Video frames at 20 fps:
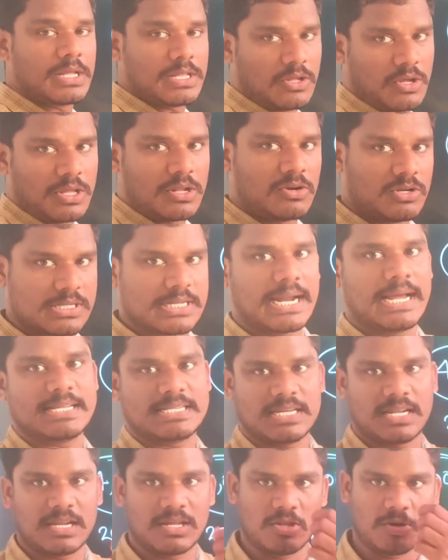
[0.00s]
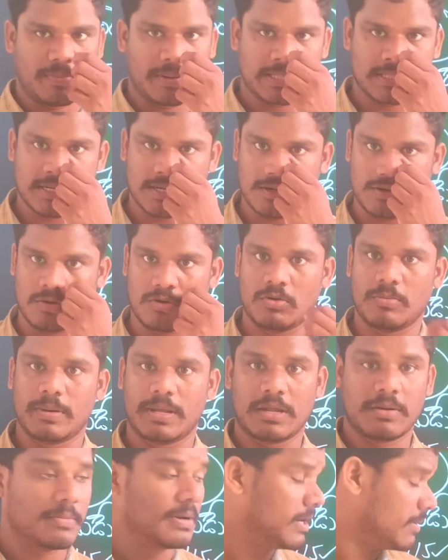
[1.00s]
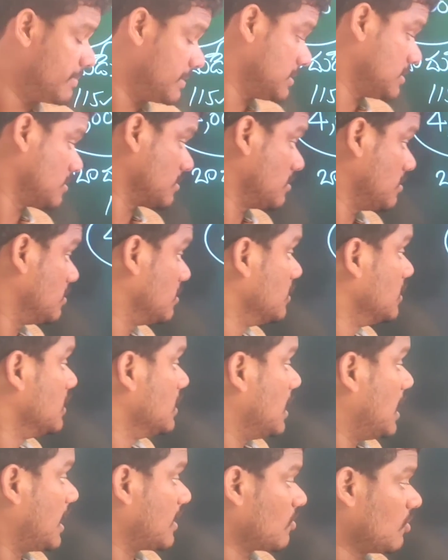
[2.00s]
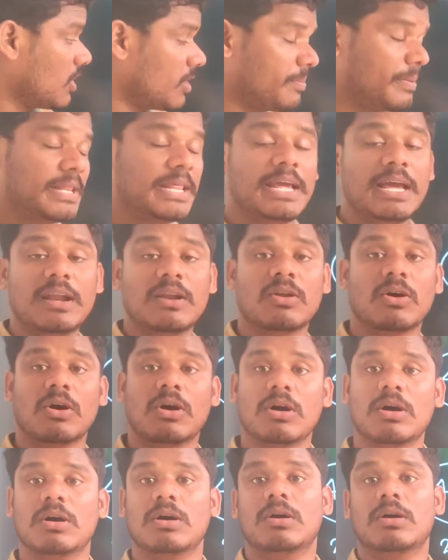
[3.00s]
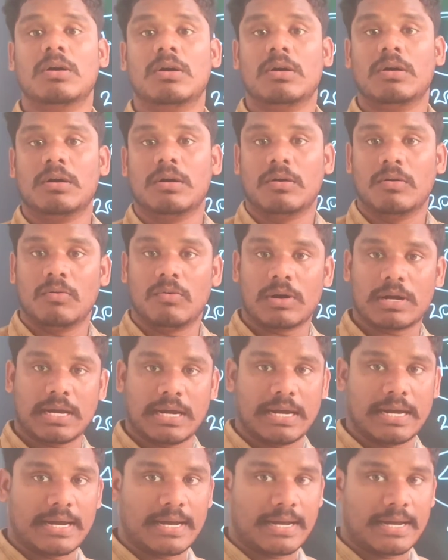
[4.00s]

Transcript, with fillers: ఏదో ఈరోజు రాశారు ఏదో పత్రికలో ఓ పనకమాంగ పత్రికలో ఆ నూట పదిహేనులో ఒక